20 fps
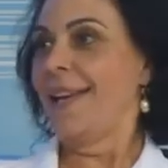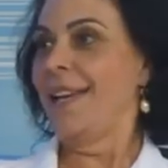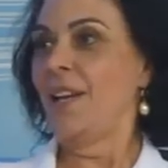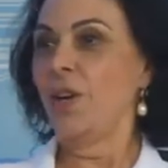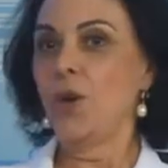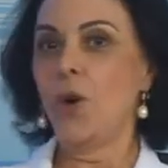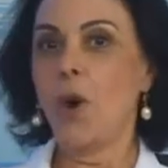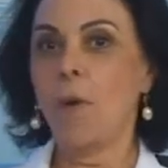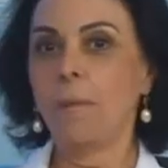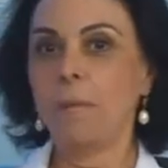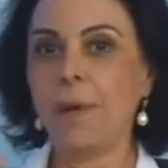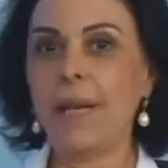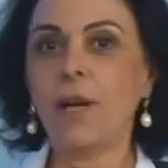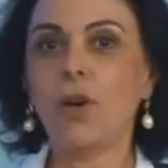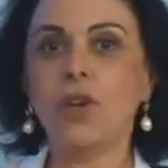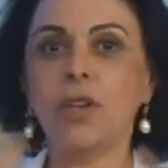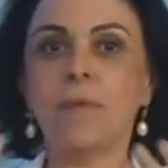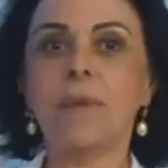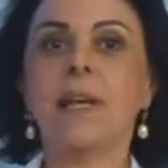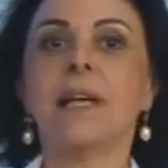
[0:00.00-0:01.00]
Los
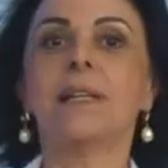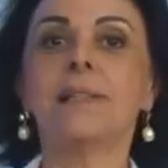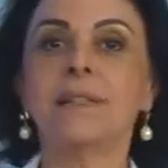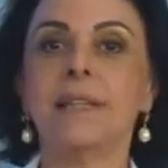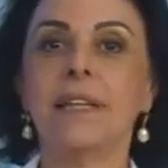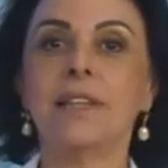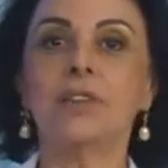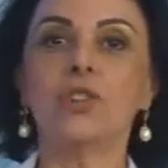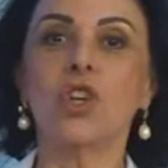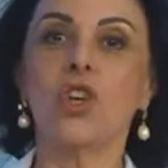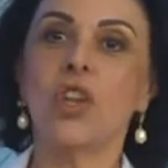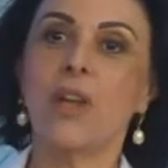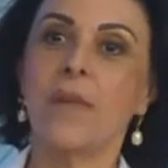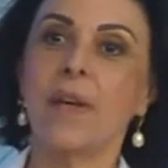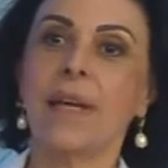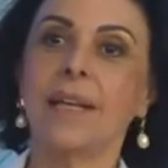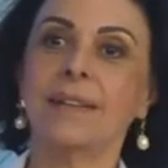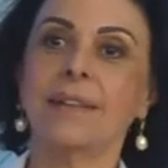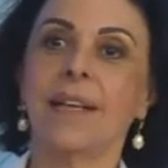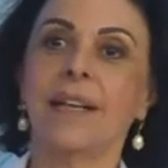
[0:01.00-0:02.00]
ombligos de mis ancestros
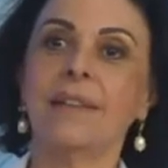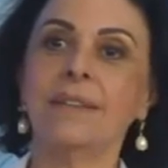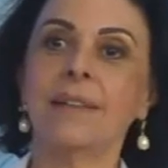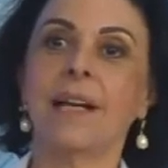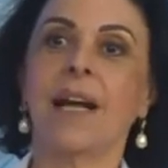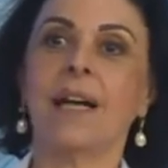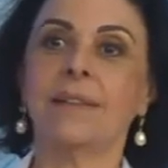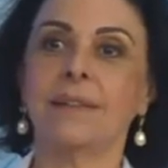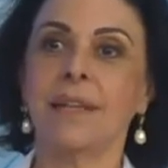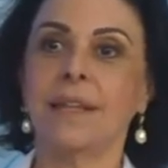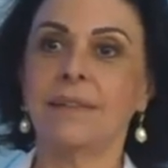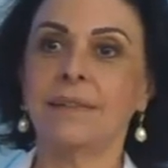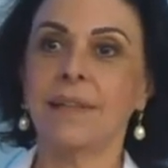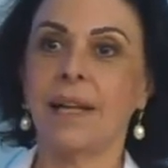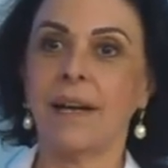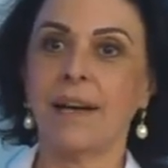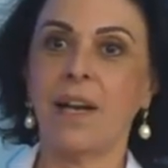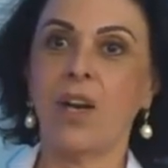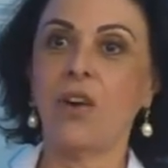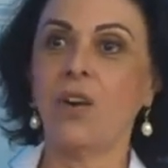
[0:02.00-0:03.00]
deben estar
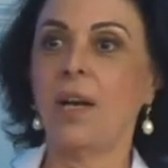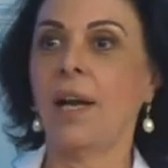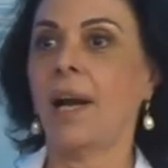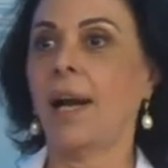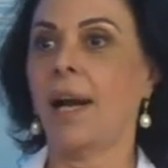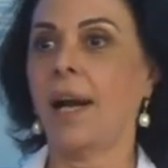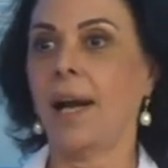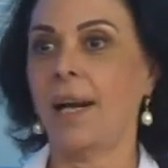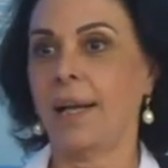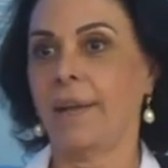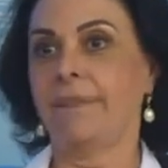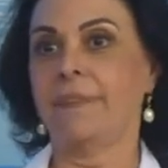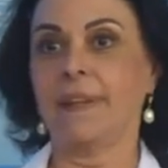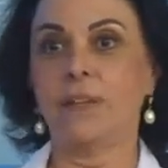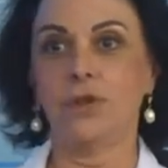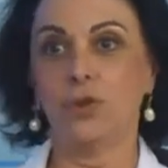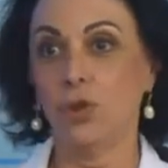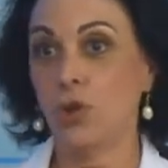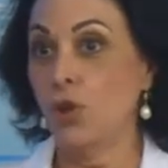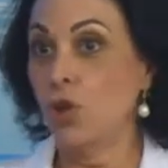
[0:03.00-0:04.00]
enterrados en la caleta.
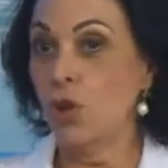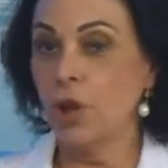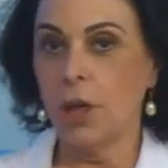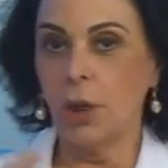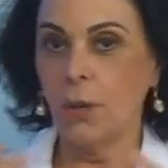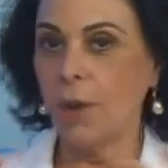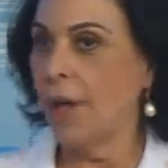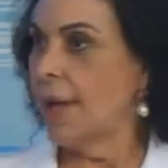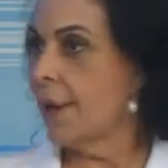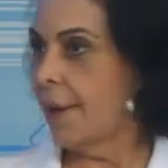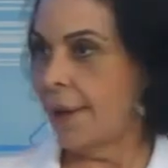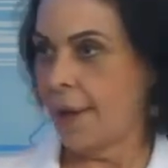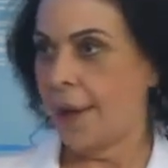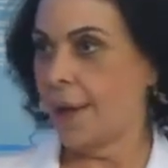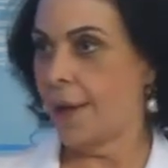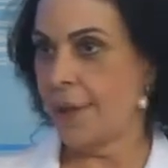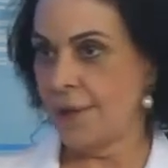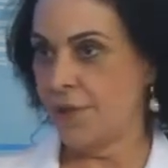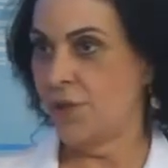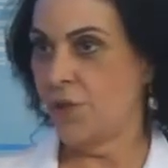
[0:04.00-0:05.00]
Yo no creo en la
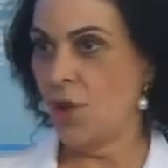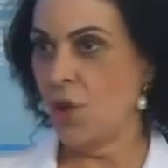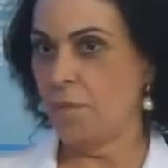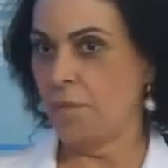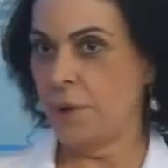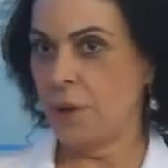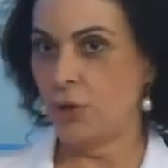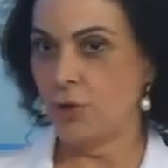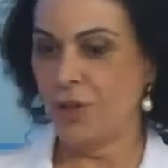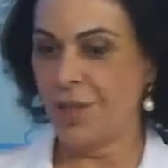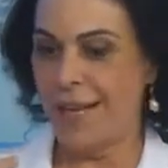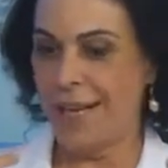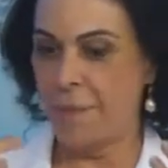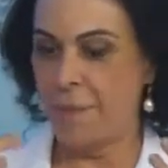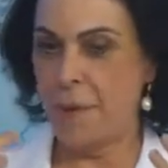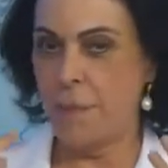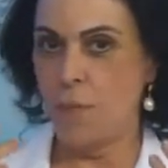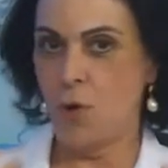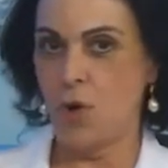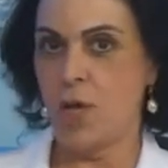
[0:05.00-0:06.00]
reencarnación, pero sí en la
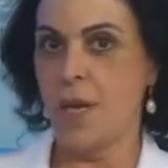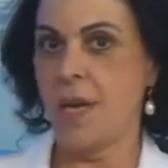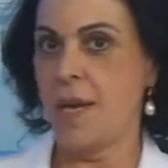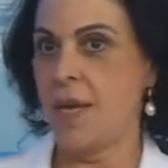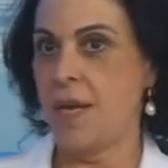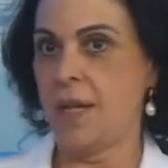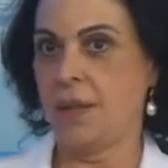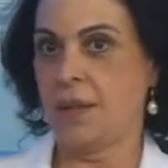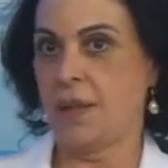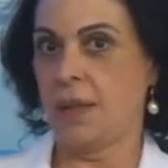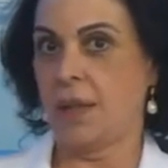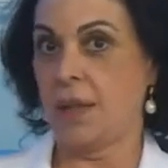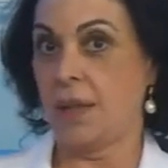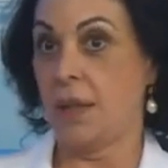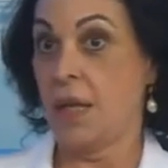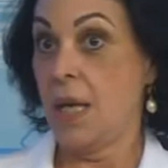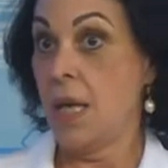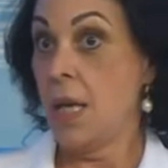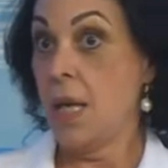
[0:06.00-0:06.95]
memoria genética.